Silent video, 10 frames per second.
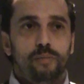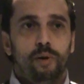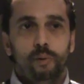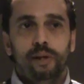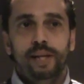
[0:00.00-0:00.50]
i
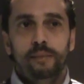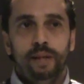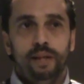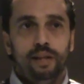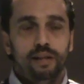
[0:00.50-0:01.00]
propri
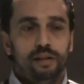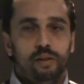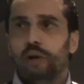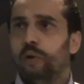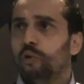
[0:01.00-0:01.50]
limiti
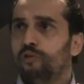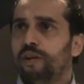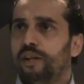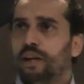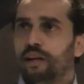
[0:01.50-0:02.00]
non è uno
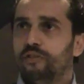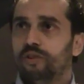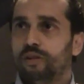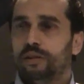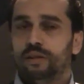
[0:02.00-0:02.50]
svantaggio,
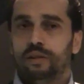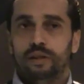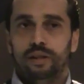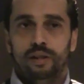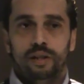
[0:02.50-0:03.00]
no?
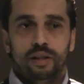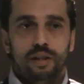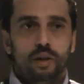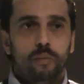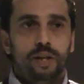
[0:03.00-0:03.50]

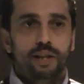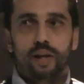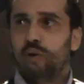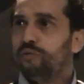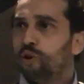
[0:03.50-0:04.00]
Io mi
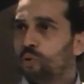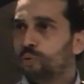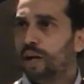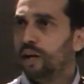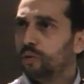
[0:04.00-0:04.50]
ritengo
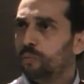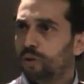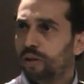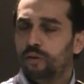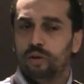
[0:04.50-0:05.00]
fortunato,
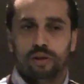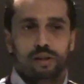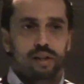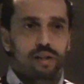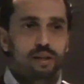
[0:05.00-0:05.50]
molte
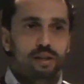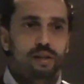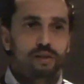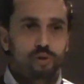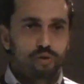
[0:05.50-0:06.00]

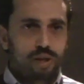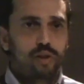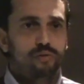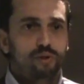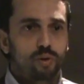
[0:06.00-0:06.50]
volte eh, sono
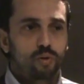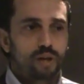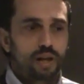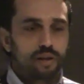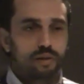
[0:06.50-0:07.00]
stato
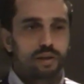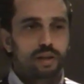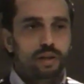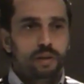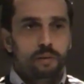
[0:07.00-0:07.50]
fortunato,
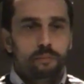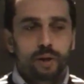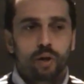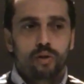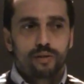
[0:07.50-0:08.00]

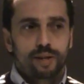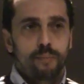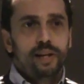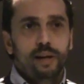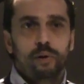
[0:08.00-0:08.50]
però
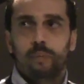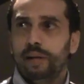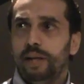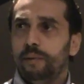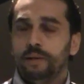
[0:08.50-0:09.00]
sapere i propri
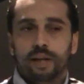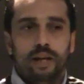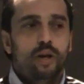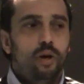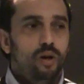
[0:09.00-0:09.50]
limiti, perché
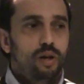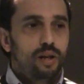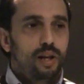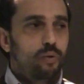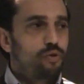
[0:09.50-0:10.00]
io eh,
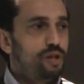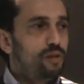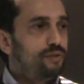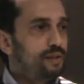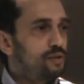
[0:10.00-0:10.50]
la cucina ho
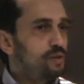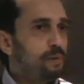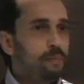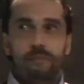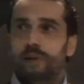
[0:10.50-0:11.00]
fatto
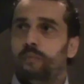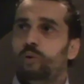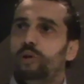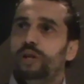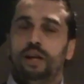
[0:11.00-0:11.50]
sempre per mia
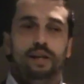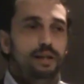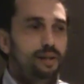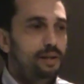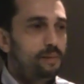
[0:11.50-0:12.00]
moglie,
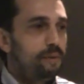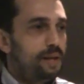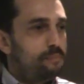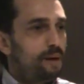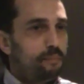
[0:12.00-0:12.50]
per
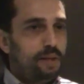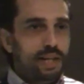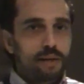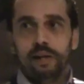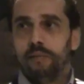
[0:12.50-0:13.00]
i
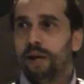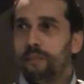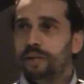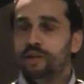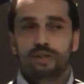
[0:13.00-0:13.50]
bambini, per i miei
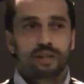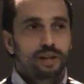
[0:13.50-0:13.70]
amici